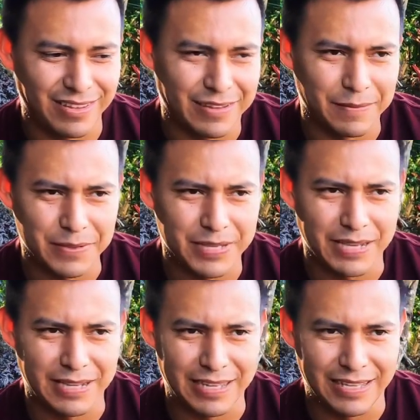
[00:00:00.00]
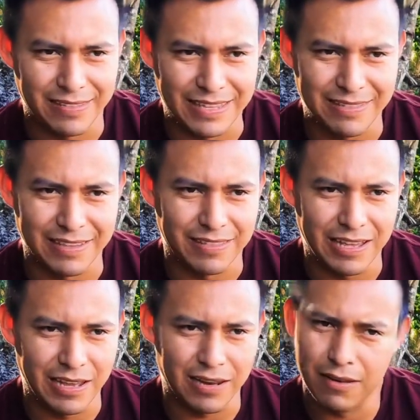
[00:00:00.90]
este, o sea, de
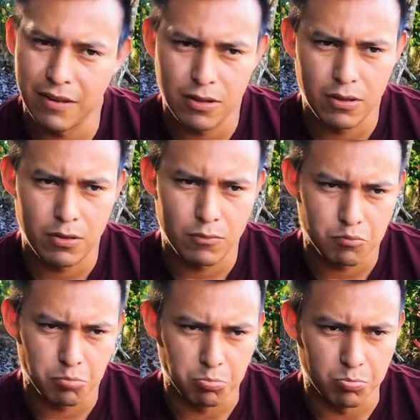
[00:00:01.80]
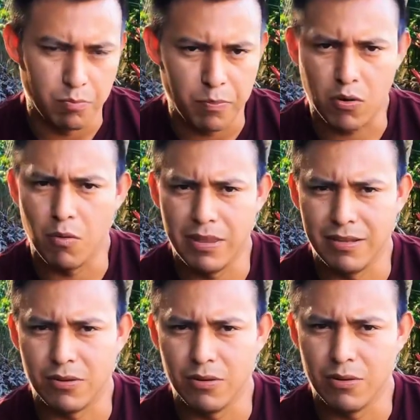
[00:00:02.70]
intentar un poco más
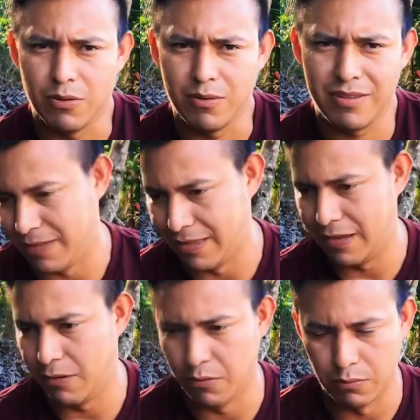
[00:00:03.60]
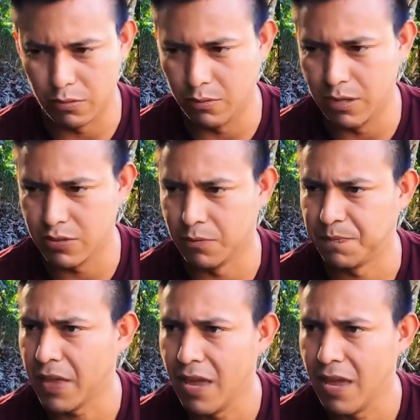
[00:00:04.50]
de todo, de video, todo eso.